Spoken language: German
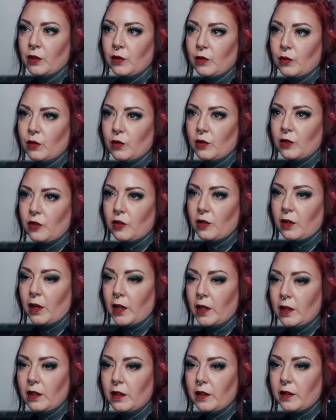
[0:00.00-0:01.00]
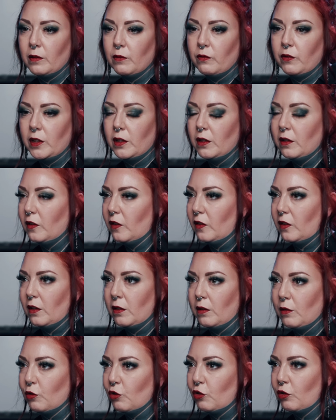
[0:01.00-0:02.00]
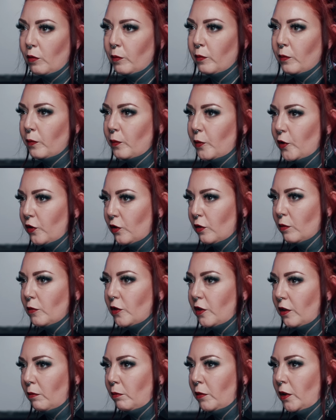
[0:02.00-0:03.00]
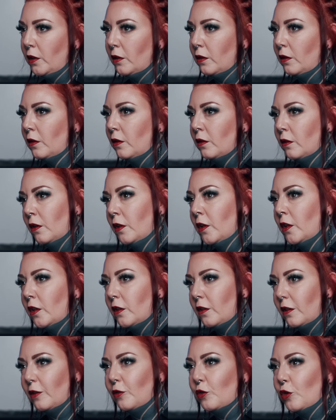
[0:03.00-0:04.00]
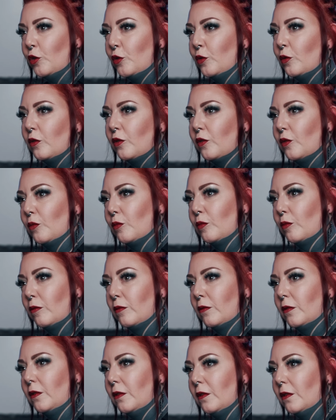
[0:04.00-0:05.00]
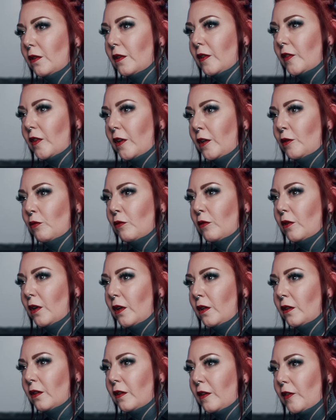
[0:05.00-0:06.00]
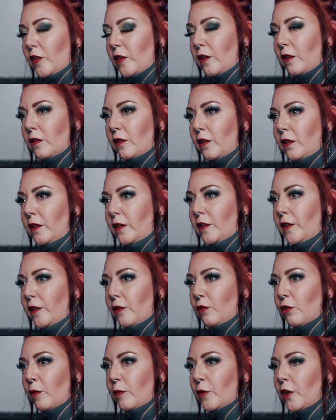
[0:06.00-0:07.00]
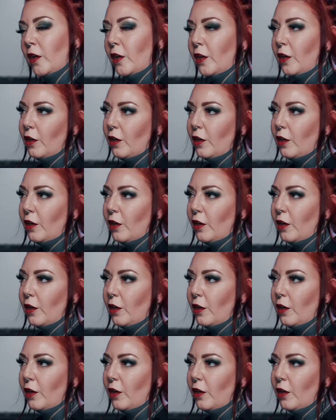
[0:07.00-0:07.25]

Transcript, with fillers: Und eigentlich entwickelt sich auch schon bis zum Termin hin dann doch noch so äh, das eine oder andere, dass dann die Idee kommt,